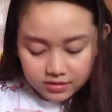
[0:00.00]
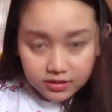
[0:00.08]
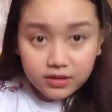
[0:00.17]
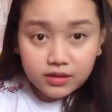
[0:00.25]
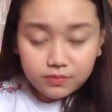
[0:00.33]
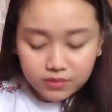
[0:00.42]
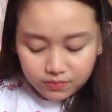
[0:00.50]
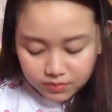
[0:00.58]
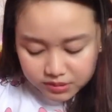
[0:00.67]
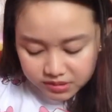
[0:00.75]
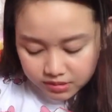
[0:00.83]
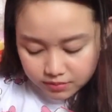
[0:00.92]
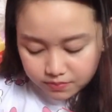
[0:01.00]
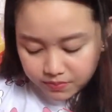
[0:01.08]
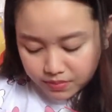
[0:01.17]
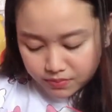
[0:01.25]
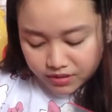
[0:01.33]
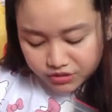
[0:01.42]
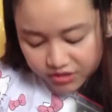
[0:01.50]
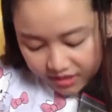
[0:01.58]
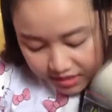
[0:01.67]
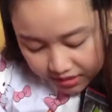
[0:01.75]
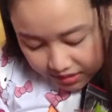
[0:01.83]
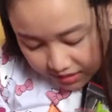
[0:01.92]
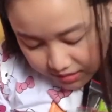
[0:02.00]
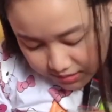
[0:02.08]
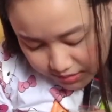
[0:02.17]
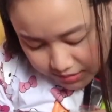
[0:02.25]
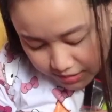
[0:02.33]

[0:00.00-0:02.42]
Ayan, may biscuit pa. May jellies.